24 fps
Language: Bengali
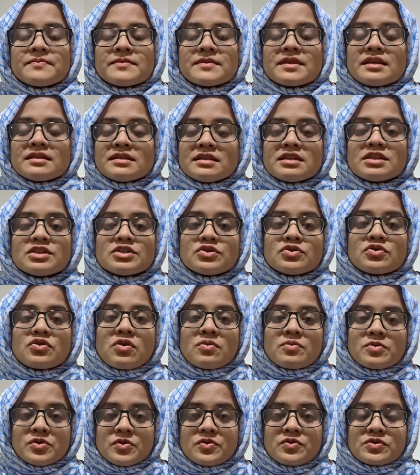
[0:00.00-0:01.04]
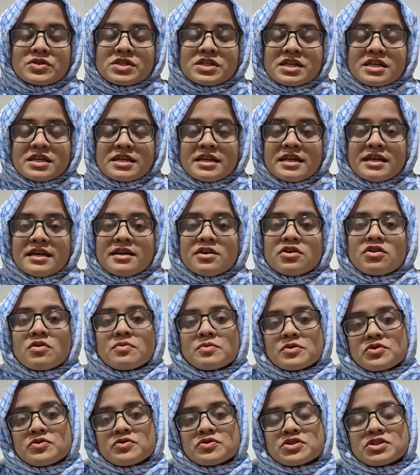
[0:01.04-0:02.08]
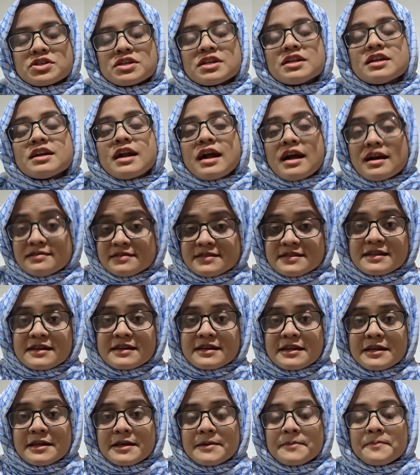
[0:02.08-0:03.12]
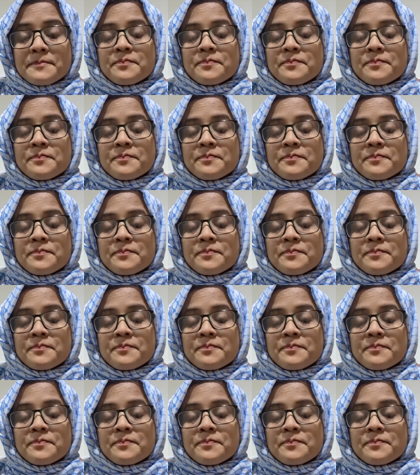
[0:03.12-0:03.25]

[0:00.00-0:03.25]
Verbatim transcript: তাদের কিছু কমন কোশ্চেন নিয়ে কমন কোশ্চেনের আনসার নিয়ে